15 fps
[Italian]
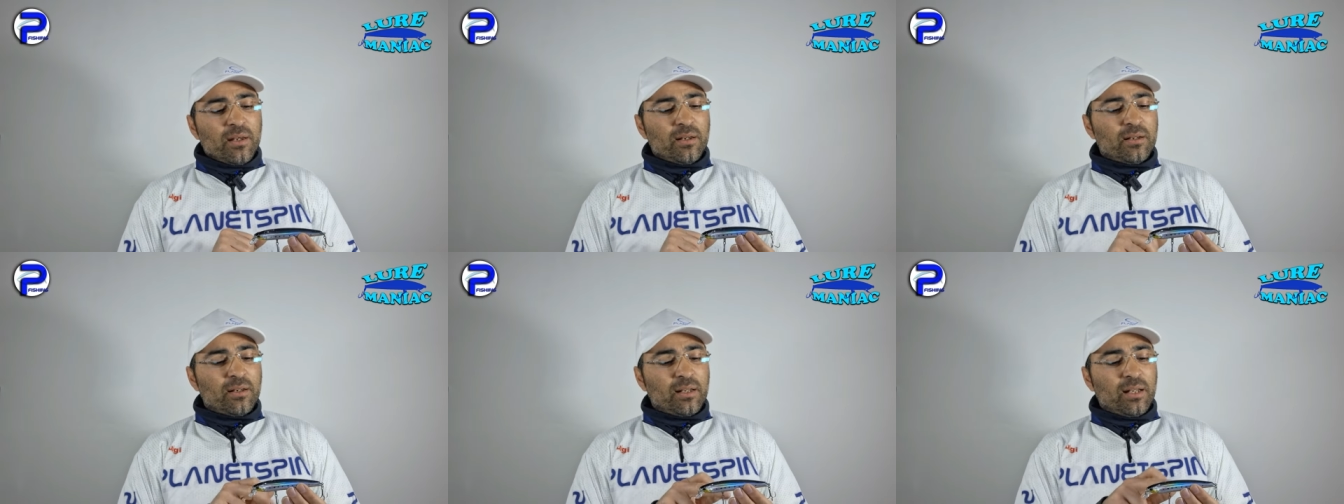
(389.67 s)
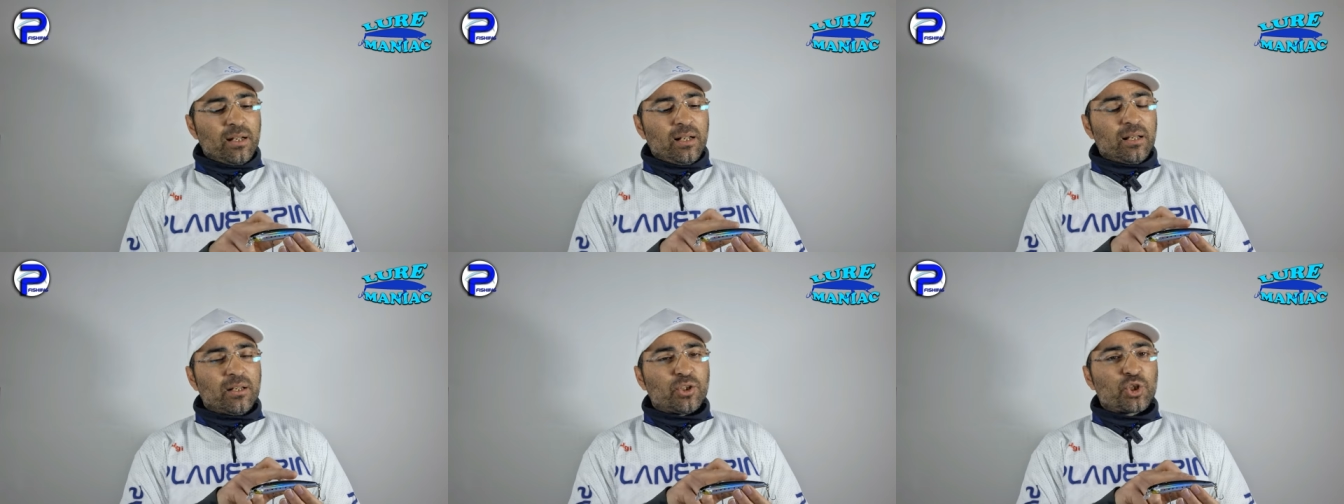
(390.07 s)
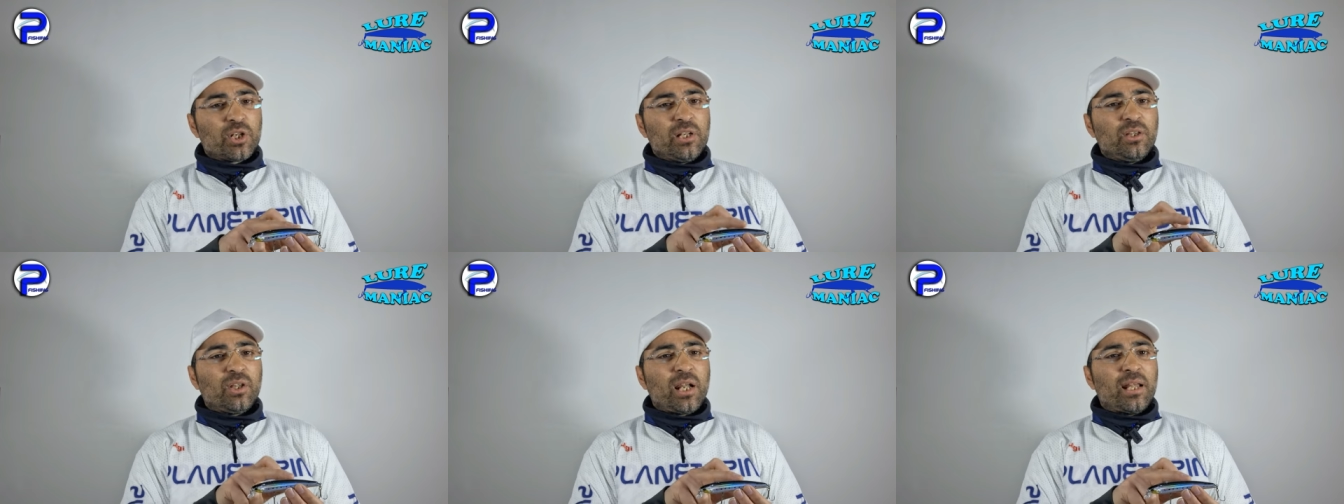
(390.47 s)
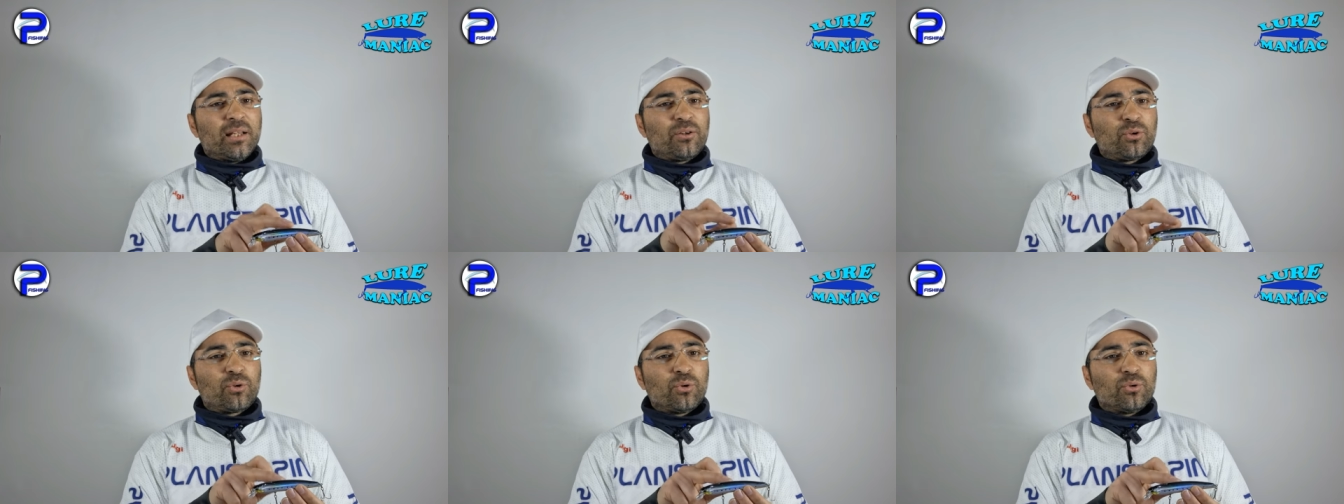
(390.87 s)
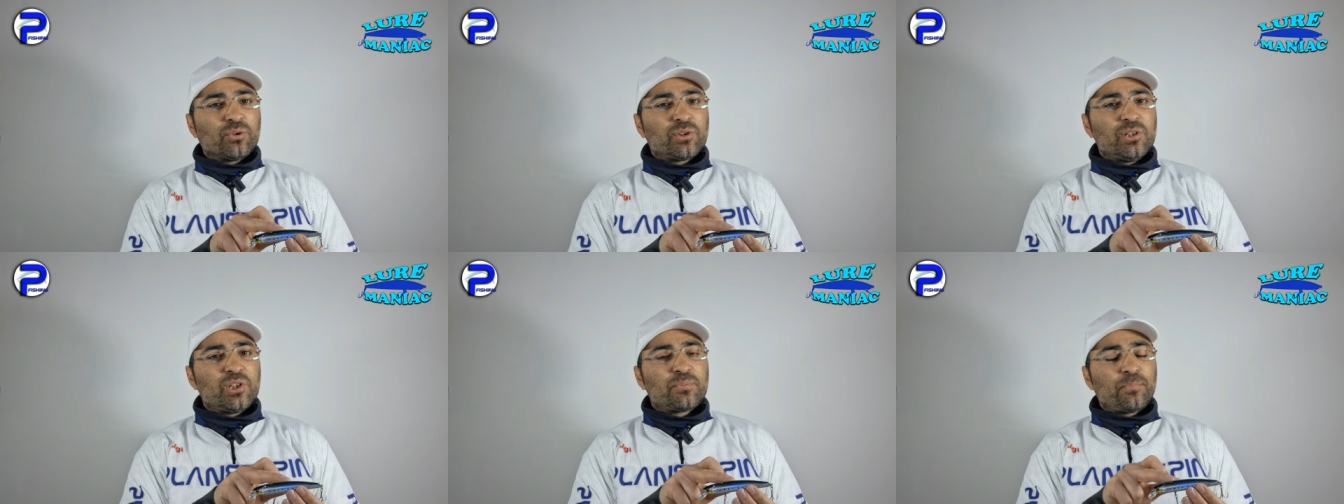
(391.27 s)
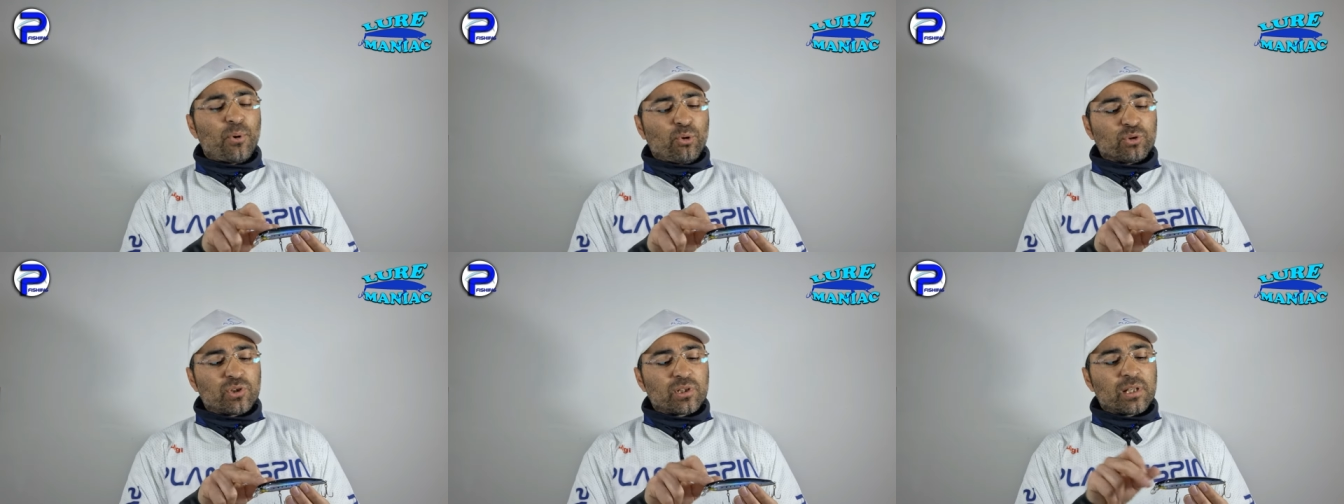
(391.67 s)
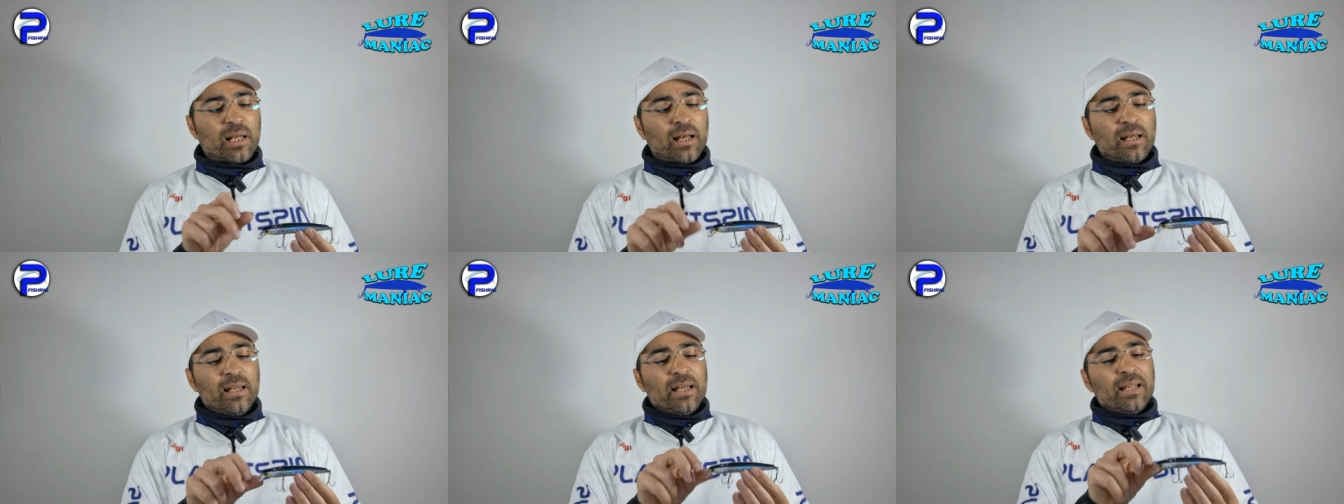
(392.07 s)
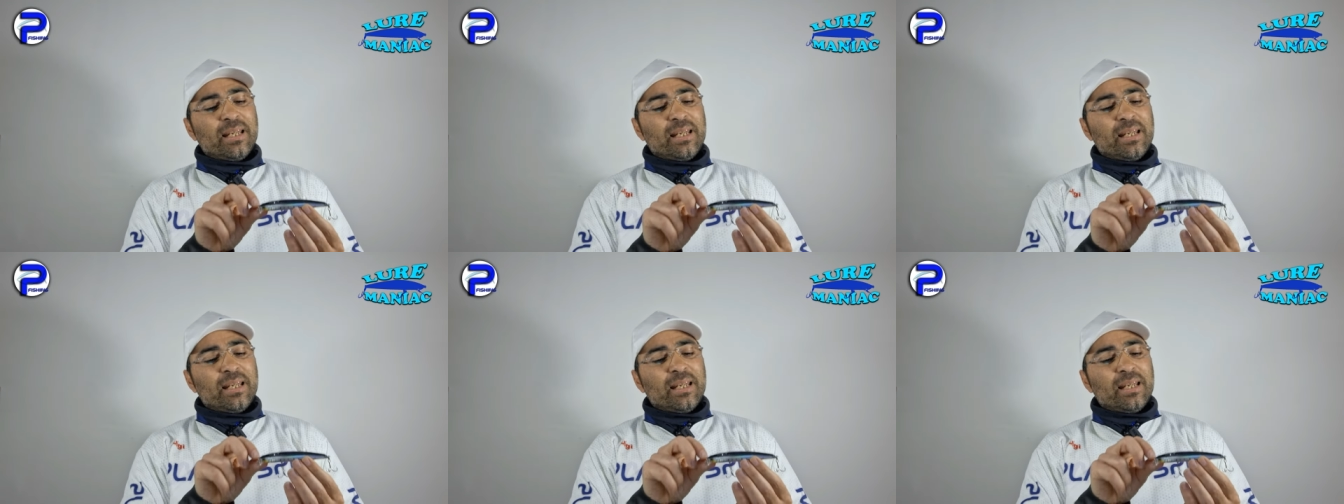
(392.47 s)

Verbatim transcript: eh, il cilindretto si sposta